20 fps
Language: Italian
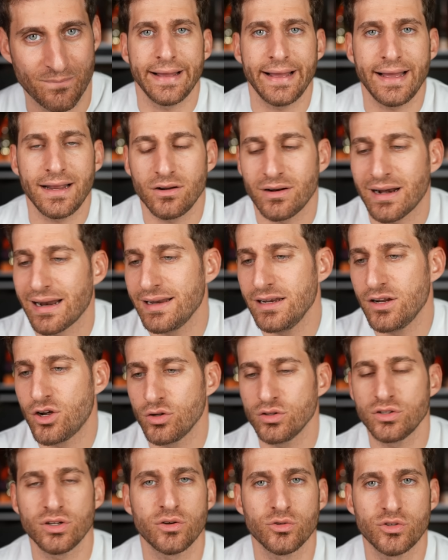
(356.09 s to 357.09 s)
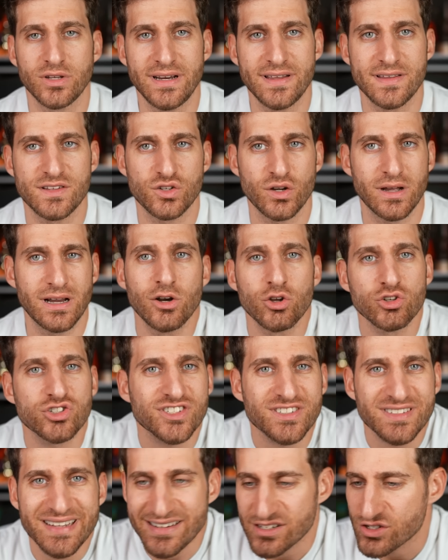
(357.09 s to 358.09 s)
Allora, il conto che utilizzo è lo
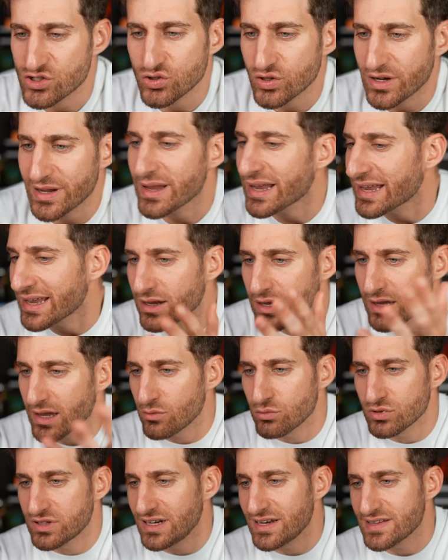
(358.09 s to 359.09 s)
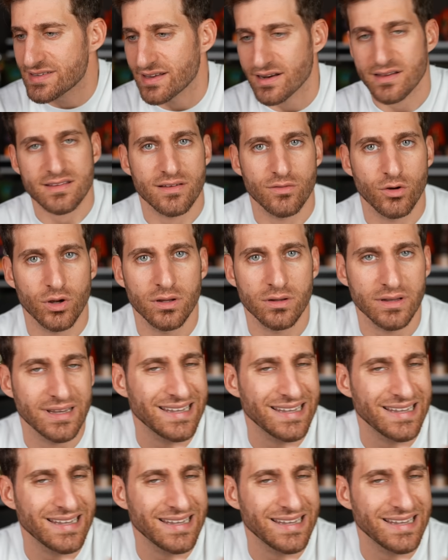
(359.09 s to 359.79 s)
stesso che, che, che utilizzereste voi,